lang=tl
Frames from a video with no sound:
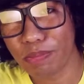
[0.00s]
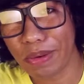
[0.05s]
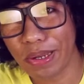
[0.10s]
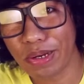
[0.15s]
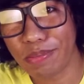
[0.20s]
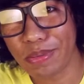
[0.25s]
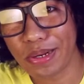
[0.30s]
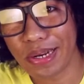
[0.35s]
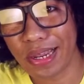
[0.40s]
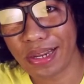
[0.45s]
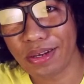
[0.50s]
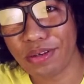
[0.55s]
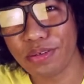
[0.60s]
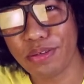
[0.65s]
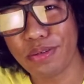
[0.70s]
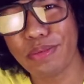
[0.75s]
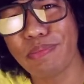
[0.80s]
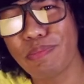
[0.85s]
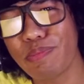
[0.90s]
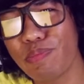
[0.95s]
paano
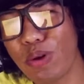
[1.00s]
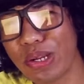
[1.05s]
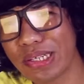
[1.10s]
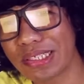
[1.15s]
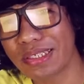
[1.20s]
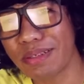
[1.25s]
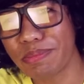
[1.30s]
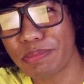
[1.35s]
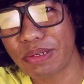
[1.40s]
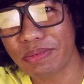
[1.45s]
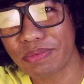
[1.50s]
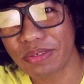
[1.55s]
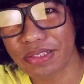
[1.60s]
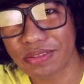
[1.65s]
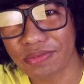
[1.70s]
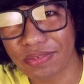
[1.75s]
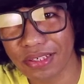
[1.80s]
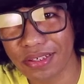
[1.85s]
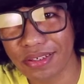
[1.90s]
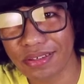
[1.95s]
manalo? Watch the
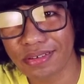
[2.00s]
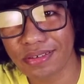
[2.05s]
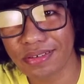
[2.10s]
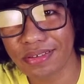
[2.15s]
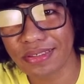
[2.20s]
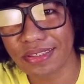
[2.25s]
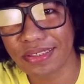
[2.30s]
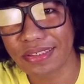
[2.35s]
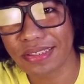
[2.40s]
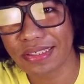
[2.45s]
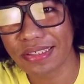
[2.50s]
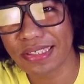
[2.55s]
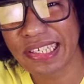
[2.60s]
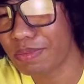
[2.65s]
previous videos.